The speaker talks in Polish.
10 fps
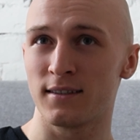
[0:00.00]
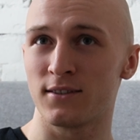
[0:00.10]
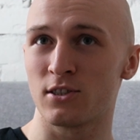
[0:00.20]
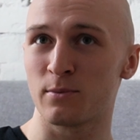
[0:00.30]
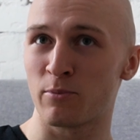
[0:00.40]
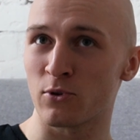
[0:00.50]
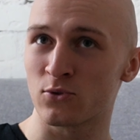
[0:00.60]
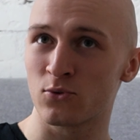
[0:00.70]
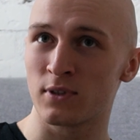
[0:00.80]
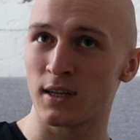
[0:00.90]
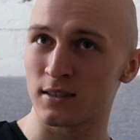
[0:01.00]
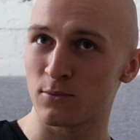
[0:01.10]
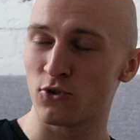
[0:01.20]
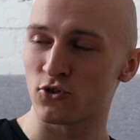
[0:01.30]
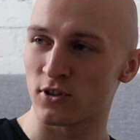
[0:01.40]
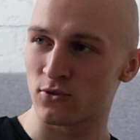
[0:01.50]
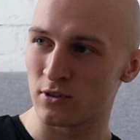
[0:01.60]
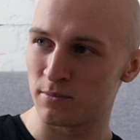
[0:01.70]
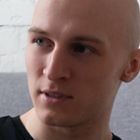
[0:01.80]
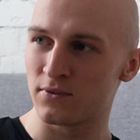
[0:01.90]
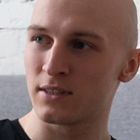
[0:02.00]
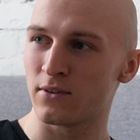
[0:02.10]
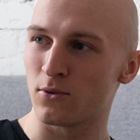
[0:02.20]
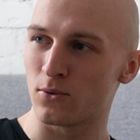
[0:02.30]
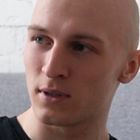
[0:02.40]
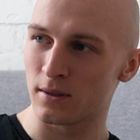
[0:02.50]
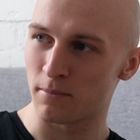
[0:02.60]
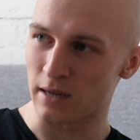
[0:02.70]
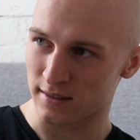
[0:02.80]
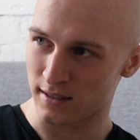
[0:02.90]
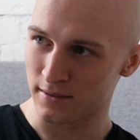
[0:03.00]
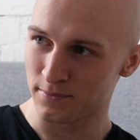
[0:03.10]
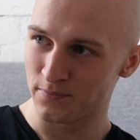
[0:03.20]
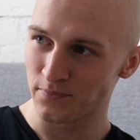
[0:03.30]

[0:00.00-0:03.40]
że po prostu znalazłem gościa, który mi zwyzywał brata.